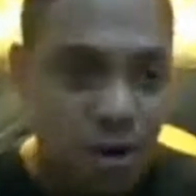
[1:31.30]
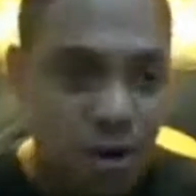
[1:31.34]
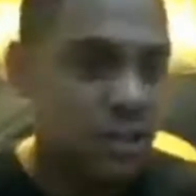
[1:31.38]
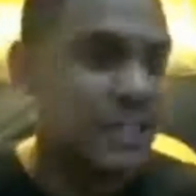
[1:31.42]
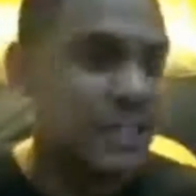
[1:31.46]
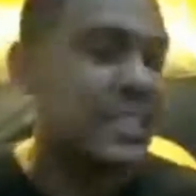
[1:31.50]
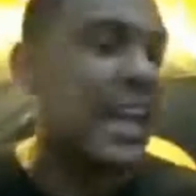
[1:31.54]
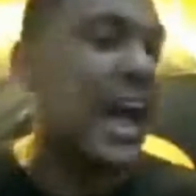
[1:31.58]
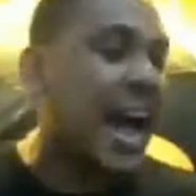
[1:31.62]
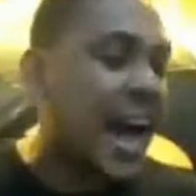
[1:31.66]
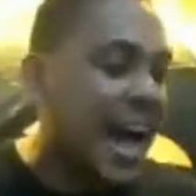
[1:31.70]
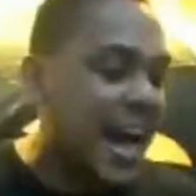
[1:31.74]

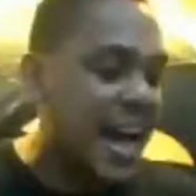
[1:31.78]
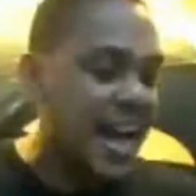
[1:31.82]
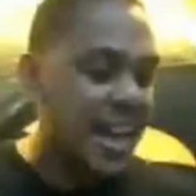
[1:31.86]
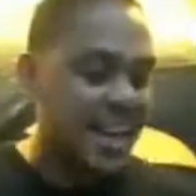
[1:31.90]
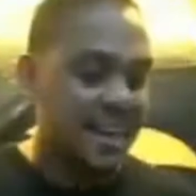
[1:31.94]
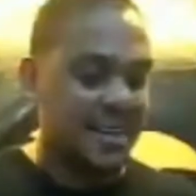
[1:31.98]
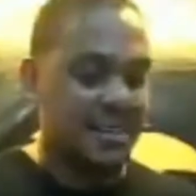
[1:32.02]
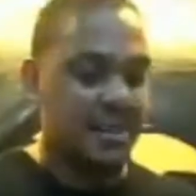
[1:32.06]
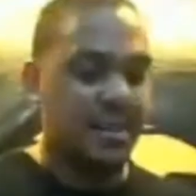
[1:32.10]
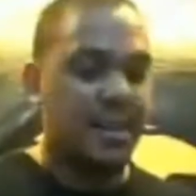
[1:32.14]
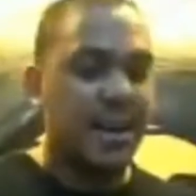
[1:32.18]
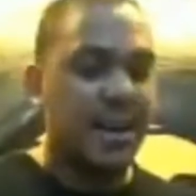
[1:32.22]
ina
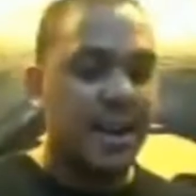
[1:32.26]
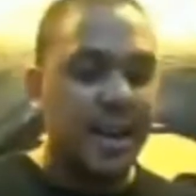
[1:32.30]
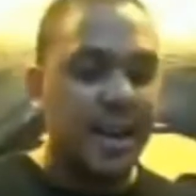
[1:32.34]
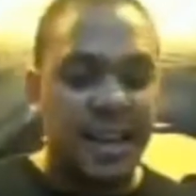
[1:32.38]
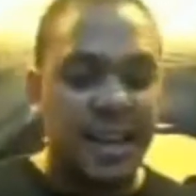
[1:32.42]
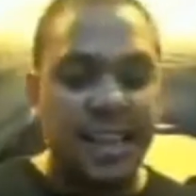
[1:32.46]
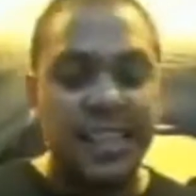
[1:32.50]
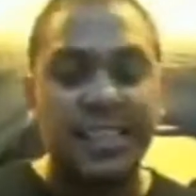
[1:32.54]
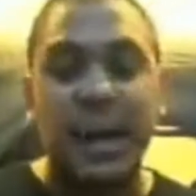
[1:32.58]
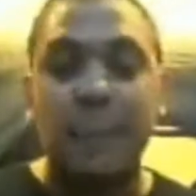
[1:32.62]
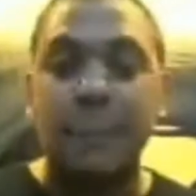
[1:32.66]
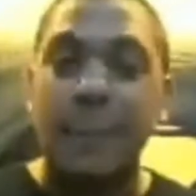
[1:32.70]
mo.
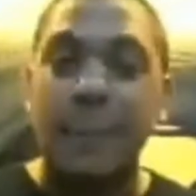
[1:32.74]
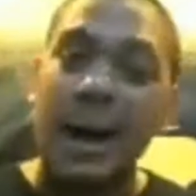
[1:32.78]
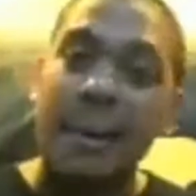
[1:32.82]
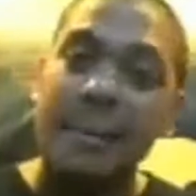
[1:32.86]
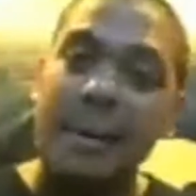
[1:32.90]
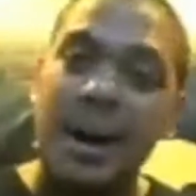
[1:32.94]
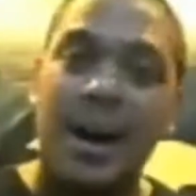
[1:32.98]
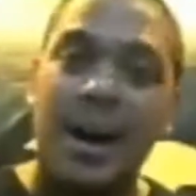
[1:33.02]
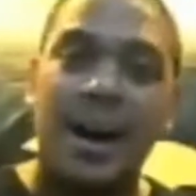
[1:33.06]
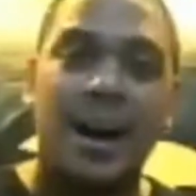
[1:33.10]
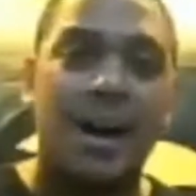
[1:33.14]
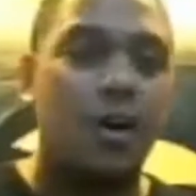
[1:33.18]
Tanga.
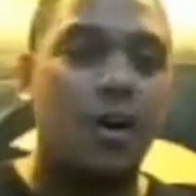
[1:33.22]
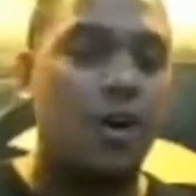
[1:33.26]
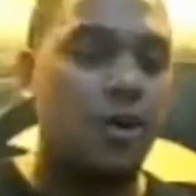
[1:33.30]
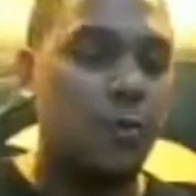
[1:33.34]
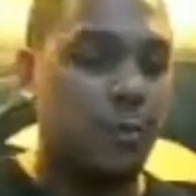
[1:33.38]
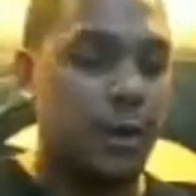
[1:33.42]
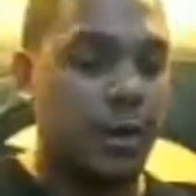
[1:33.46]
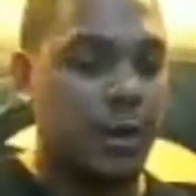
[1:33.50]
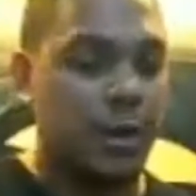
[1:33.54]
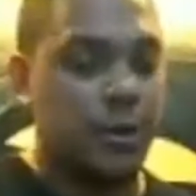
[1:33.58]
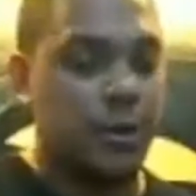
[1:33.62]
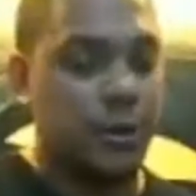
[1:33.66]
Isa
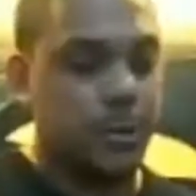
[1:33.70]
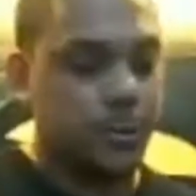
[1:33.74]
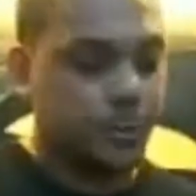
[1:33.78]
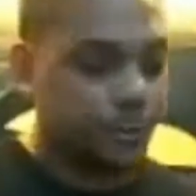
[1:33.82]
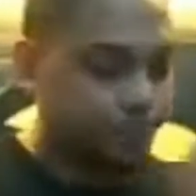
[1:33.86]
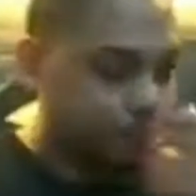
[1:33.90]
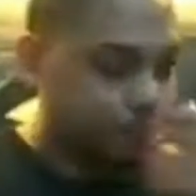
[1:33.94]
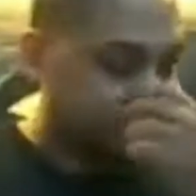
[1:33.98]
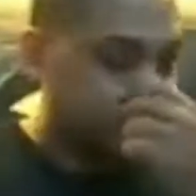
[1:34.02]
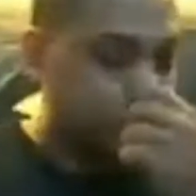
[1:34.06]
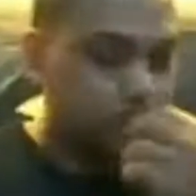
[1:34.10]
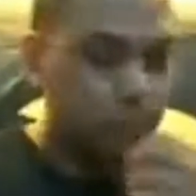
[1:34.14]
pa mga
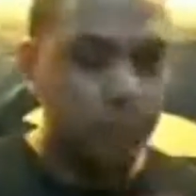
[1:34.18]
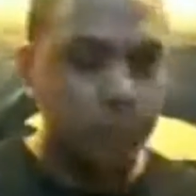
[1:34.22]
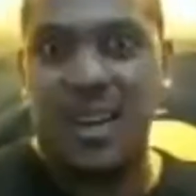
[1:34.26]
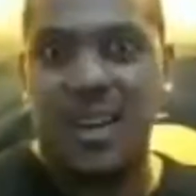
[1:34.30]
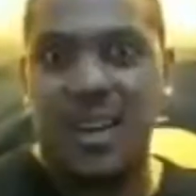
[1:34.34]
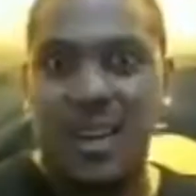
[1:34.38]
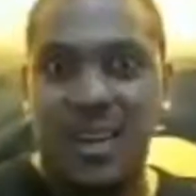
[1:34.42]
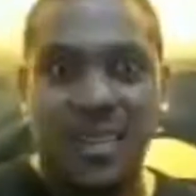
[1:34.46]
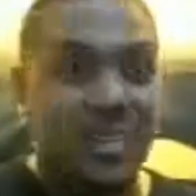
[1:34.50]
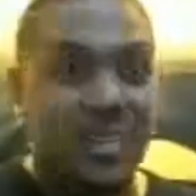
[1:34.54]
kahombre ko.